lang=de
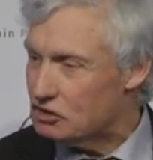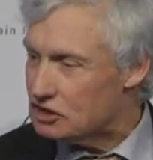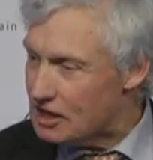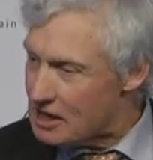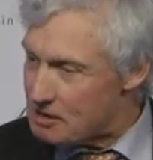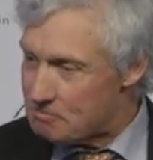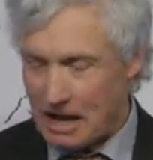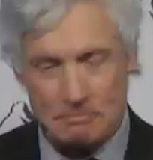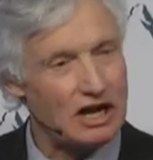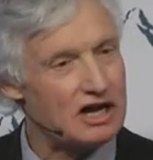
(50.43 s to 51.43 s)
Und
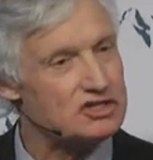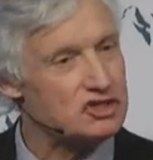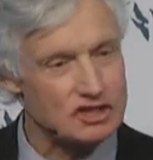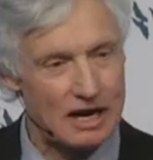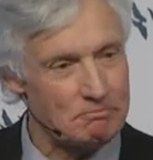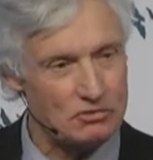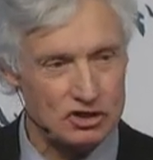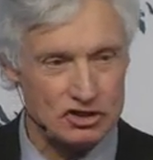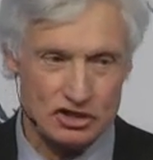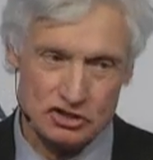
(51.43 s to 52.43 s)
bleibt alles zusammen.
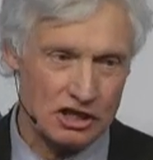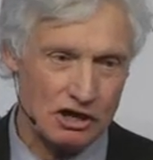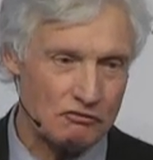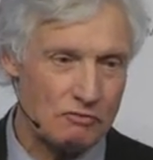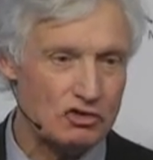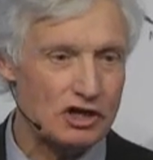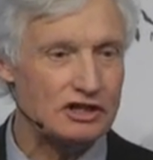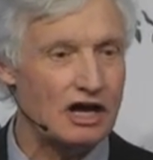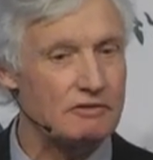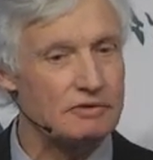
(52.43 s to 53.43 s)
Und das ist dann nach
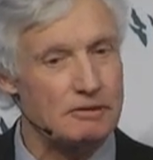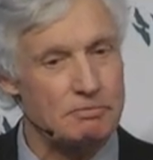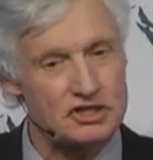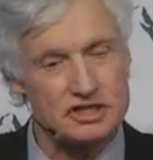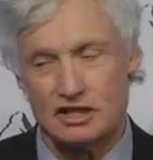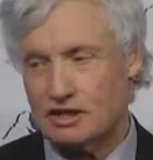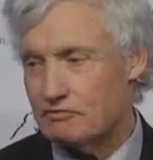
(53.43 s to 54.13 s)
500 Jahren wieder passiert.